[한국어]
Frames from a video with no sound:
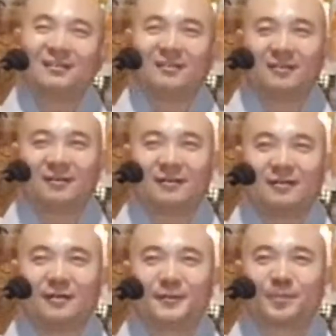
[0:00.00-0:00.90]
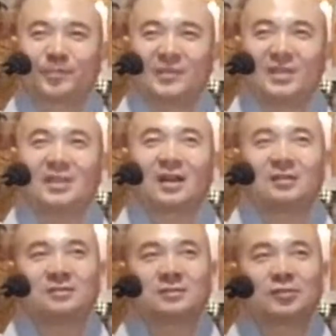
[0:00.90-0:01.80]
어, 이
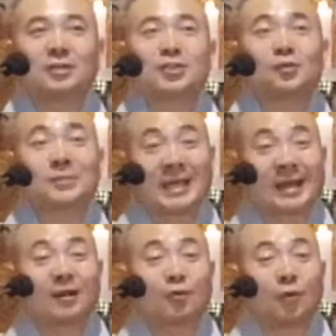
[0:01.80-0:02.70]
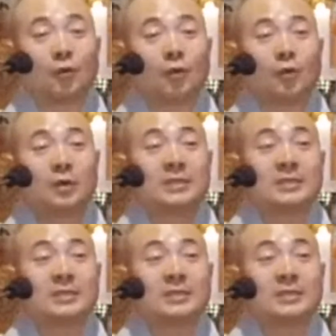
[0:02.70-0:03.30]
나라는 정치도 잘하고